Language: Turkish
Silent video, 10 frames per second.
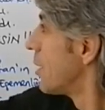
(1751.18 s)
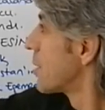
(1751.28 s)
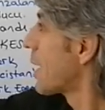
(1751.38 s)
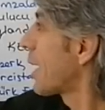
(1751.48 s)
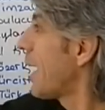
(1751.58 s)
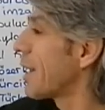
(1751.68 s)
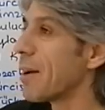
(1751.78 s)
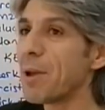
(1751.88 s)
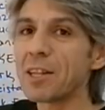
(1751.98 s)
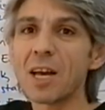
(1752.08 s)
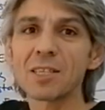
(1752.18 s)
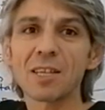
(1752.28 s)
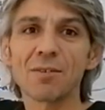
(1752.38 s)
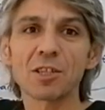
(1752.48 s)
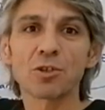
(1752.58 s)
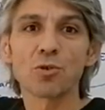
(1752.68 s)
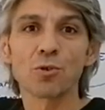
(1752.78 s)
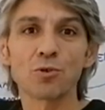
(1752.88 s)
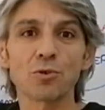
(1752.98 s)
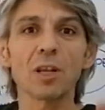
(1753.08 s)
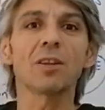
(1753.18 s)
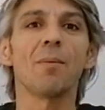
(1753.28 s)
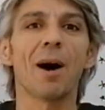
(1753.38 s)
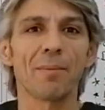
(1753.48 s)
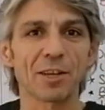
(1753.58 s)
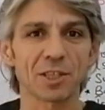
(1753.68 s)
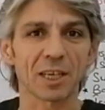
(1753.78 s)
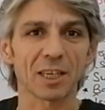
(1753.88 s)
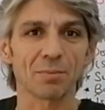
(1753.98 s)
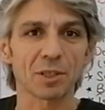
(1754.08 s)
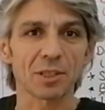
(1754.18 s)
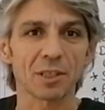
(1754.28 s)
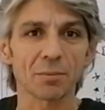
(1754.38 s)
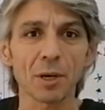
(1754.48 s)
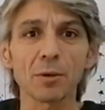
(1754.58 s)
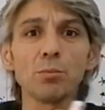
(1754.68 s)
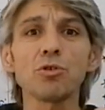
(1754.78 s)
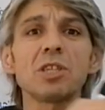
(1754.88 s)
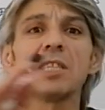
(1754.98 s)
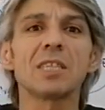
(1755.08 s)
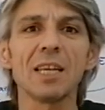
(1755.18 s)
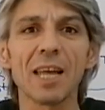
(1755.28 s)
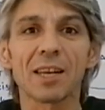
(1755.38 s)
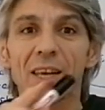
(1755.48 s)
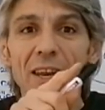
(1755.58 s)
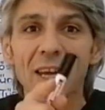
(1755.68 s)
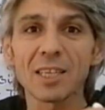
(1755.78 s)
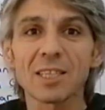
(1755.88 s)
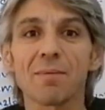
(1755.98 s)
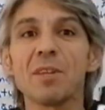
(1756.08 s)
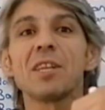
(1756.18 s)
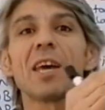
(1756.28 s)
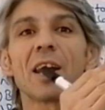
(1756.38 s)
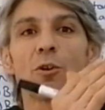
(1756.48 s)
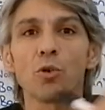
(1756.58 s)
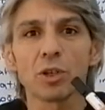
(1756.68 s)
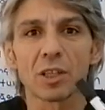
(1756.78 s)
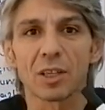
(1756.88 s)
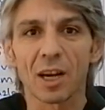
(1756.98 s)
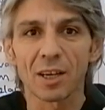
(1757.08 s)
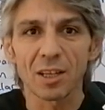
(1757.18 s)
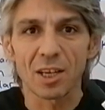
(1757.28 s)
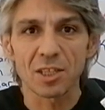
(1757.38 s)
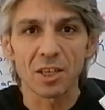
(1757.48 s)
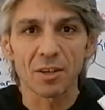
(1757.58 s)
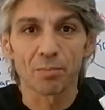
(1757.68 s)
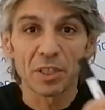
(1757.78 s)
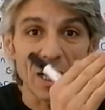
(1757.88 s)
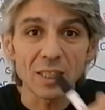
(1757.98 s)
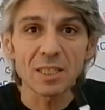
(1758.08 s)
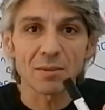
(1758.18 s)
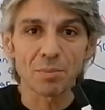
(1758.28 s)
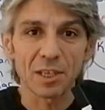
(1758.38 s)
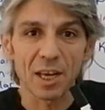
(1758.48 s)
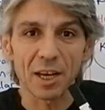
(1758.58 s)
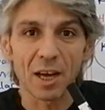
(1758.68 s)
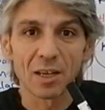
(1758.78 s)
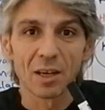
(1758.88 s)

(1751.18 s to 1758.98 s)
Sakarya Meydan Savaşı sonucunda tamamen çekilmiştir. Bakın bu çizgileri gerekirse bir yere not edin arkadaşlar. Yazın bir yere.